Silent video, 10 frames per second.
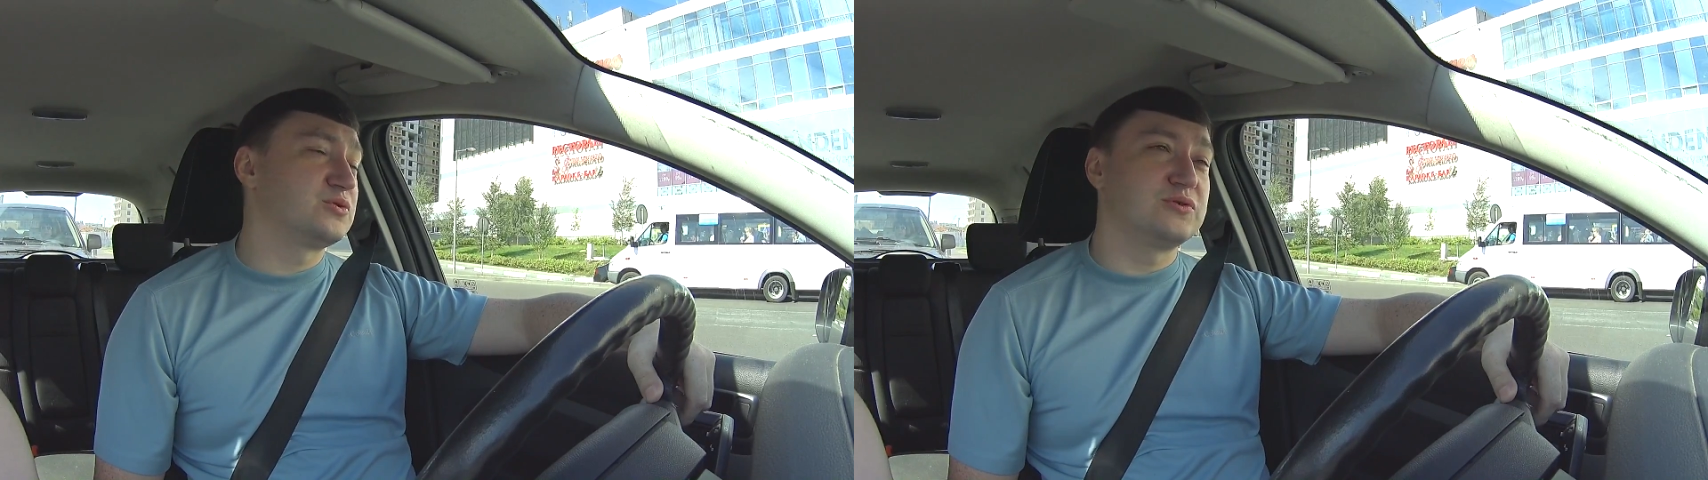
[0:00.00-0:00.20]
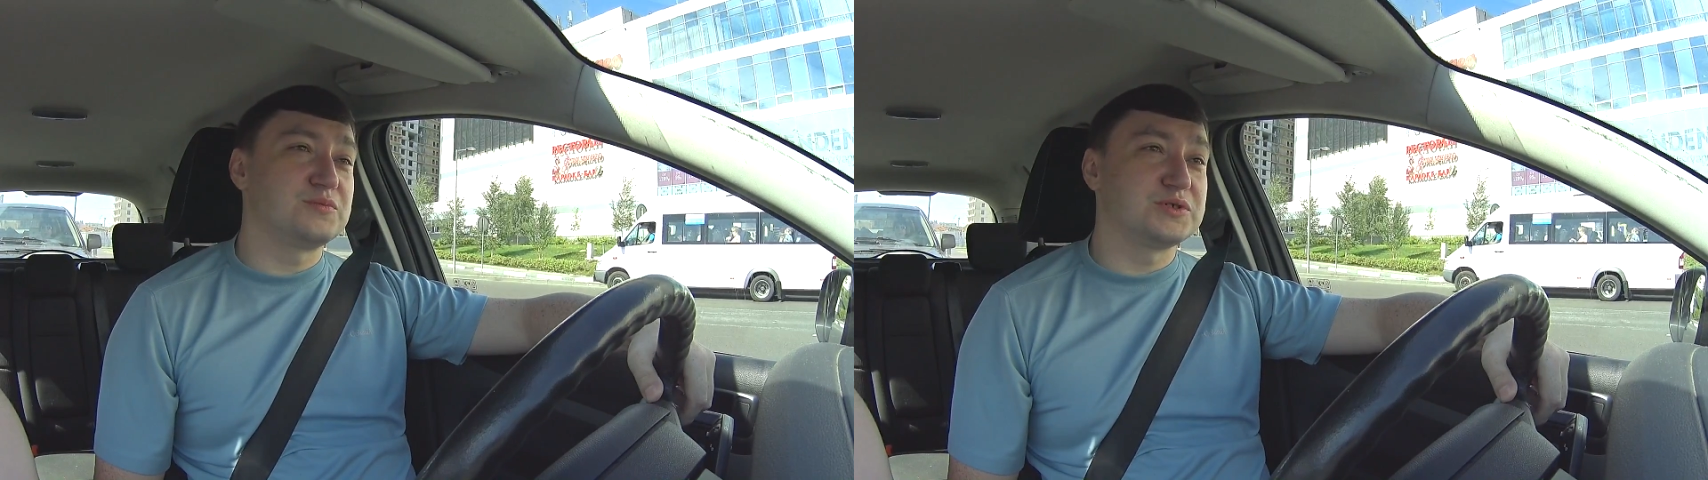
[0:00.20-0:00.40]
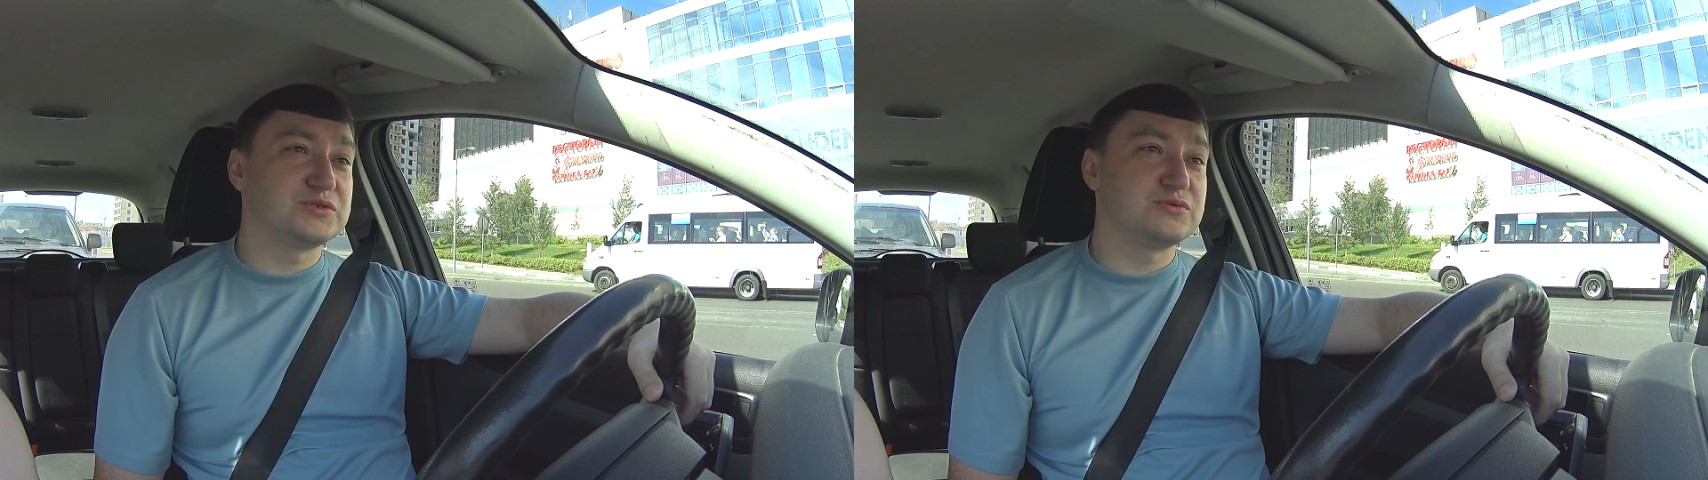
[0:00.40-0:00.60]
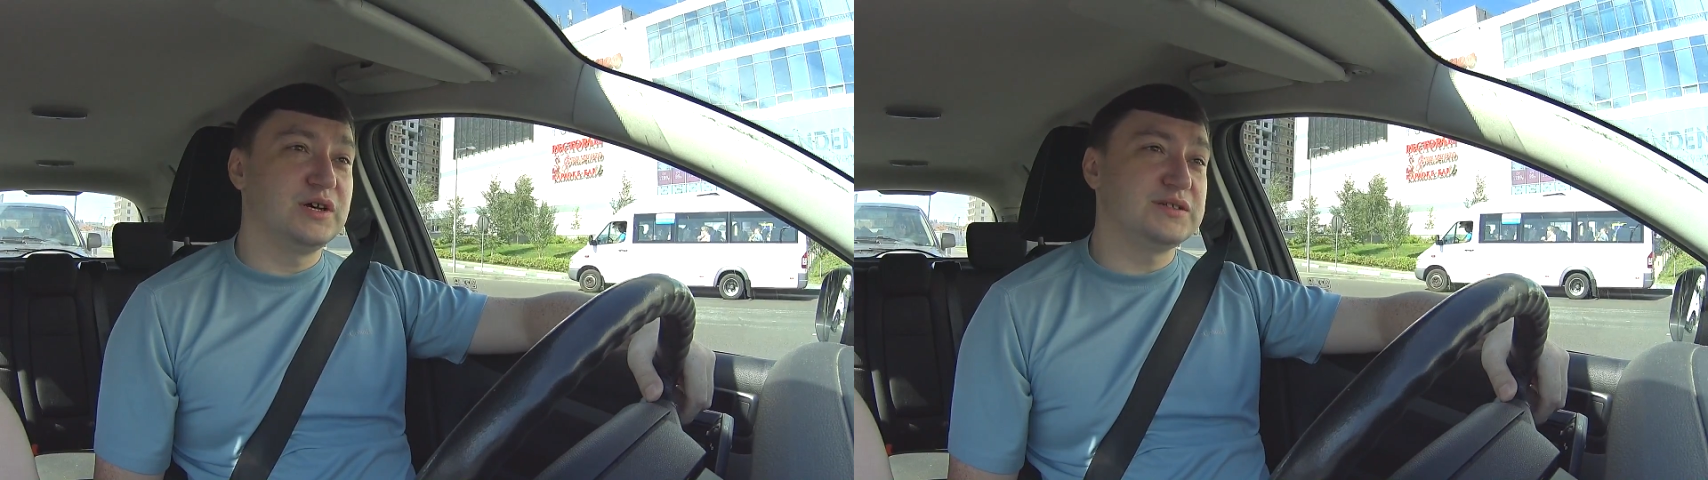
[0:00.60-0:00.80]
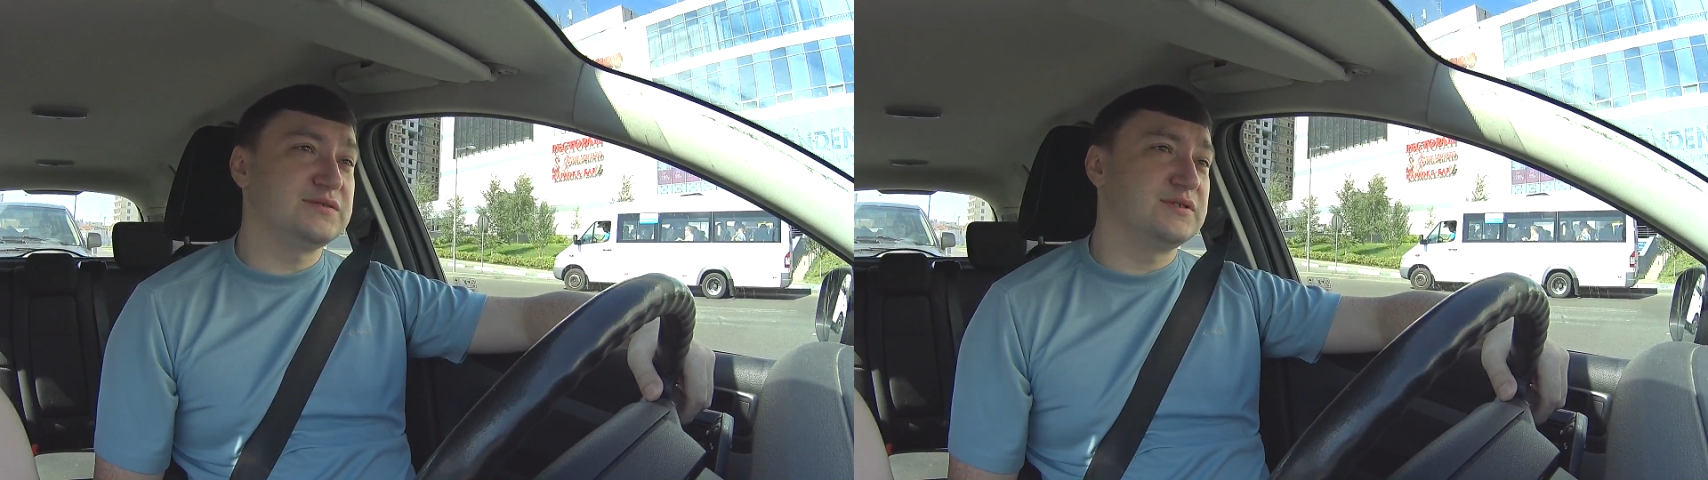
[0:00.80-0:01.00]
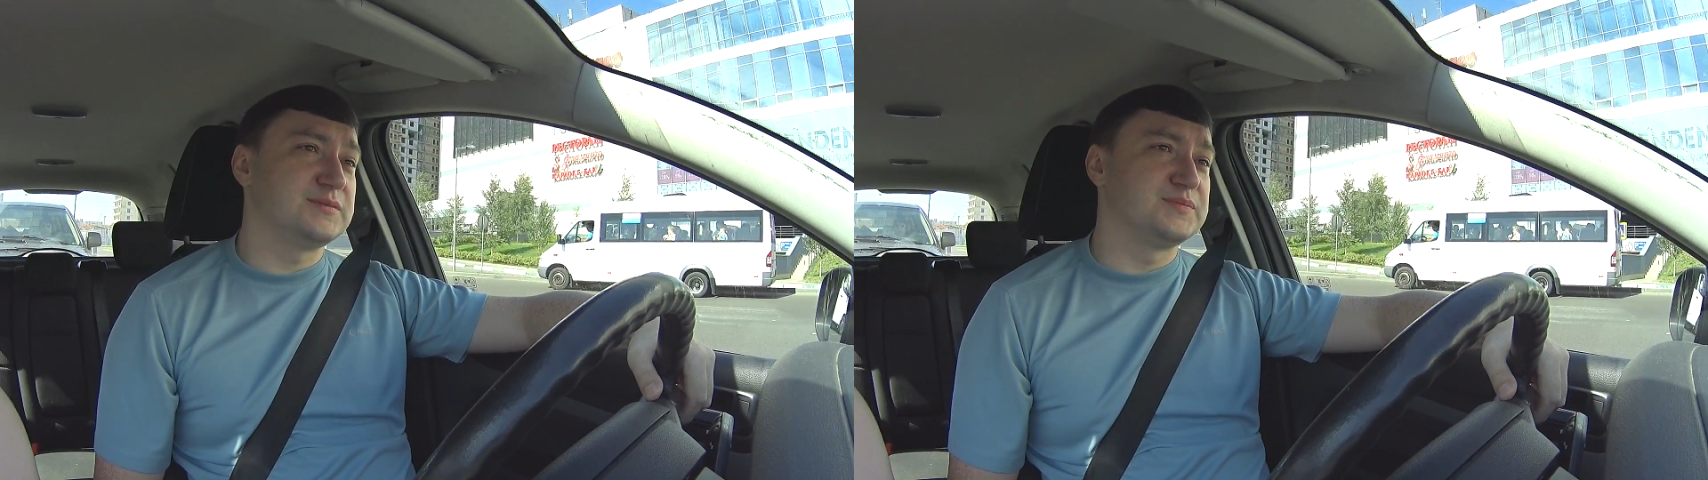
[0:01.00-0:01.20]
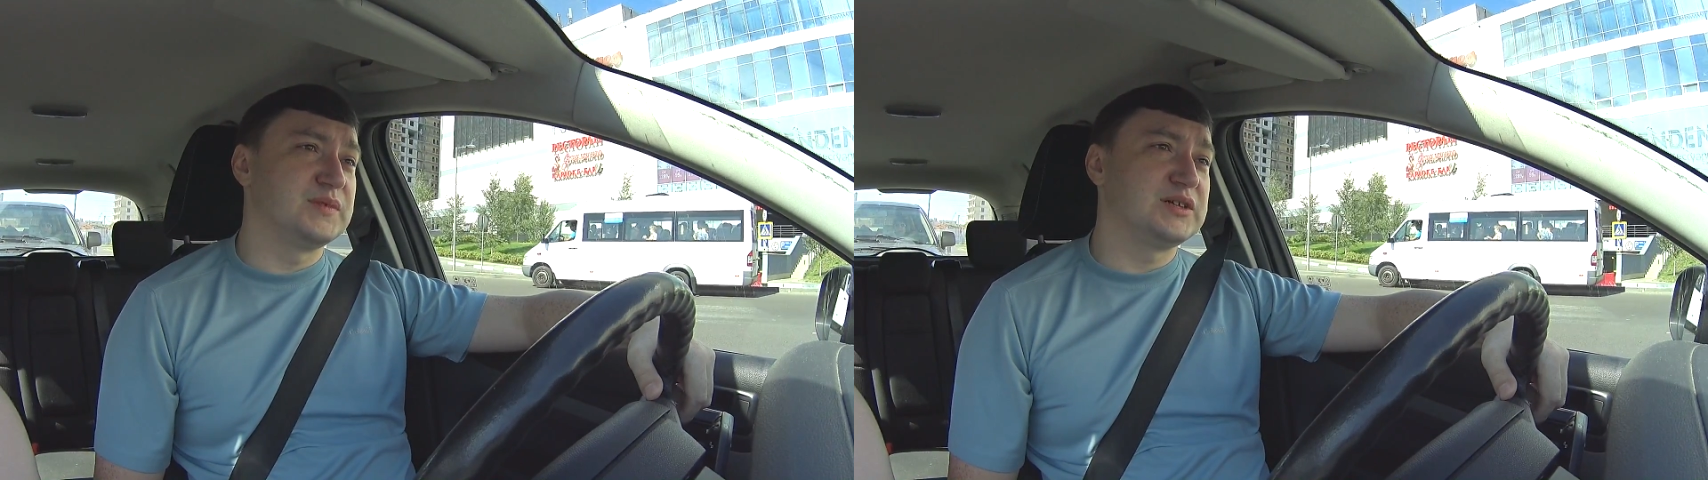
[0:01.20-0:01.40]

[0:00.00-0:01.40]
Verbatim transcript: другом государстве,